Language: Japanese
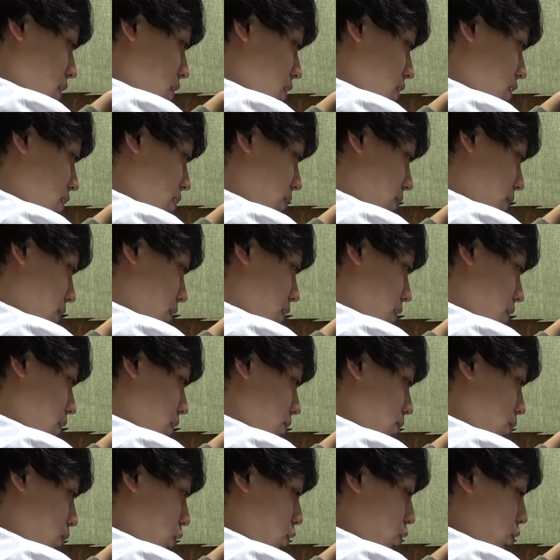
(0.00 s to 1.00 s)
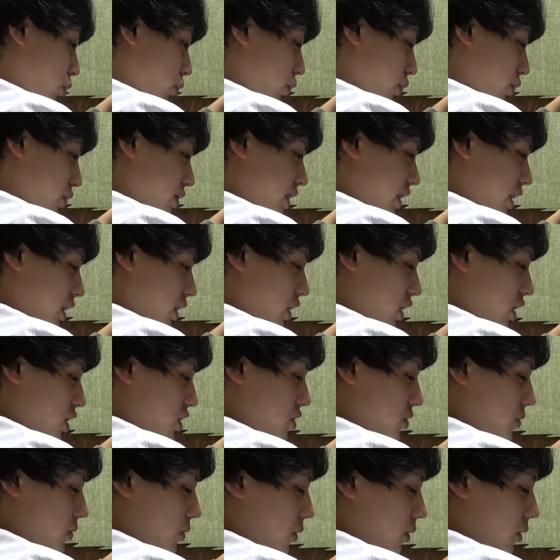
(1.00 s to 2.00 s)
そうモコ独占禁
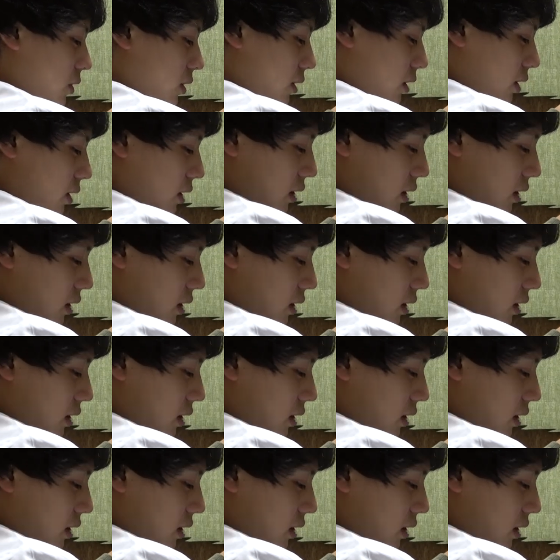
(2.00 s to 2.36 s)
止法